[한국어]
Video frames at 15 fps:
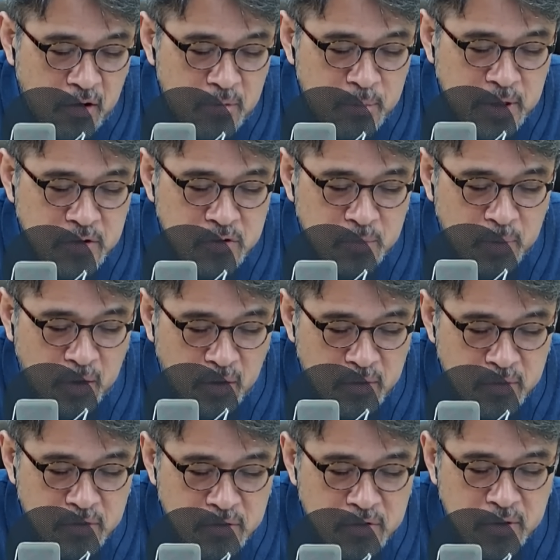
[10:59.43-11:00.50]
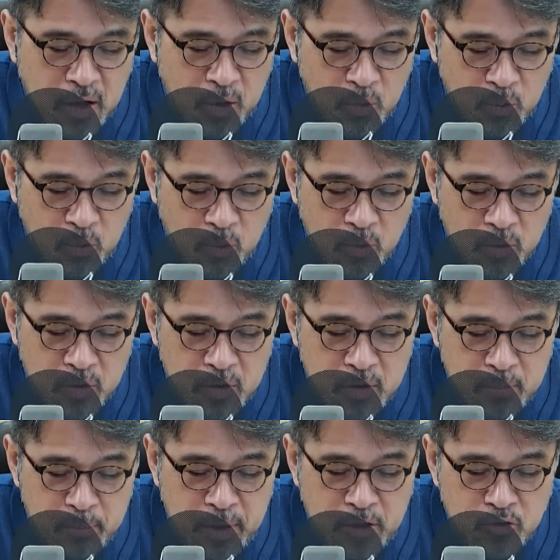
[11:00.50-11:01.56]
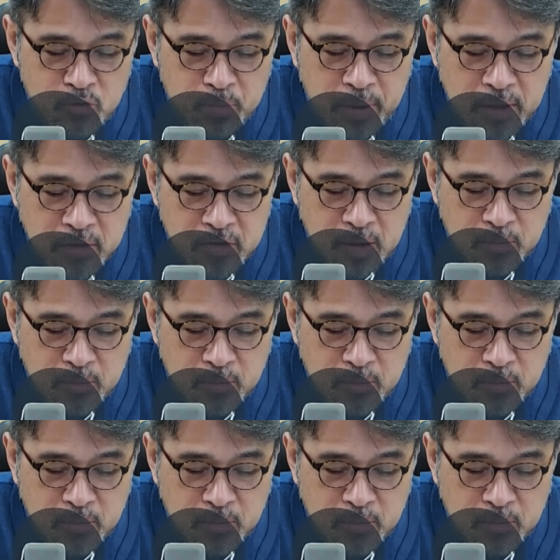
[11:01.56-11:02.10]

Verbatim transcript: 얼마치 먹었는지 나오고 메뉴판